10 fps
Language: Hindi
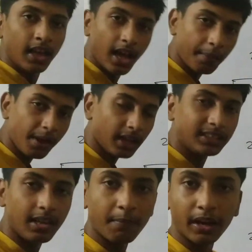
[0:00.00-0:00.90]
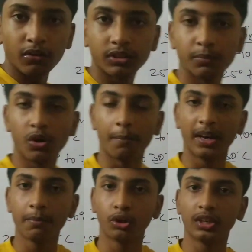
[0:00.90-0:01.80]
अब ऐसे ही माइक्रोनिज्म जो हमारी बहुत
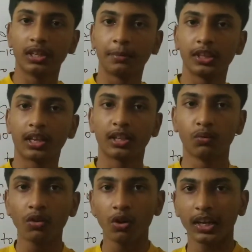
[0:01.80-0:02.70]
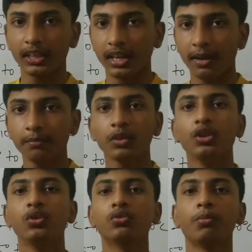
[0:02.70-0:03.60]
ज़्यादा मदद करते हैं उनको वहाँ कहते हैं हम
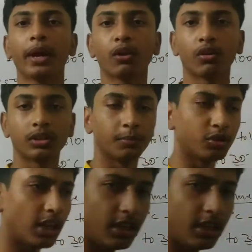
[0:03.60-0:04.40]
यूजफुल माइक्रोनिज्म तो चलिए उनके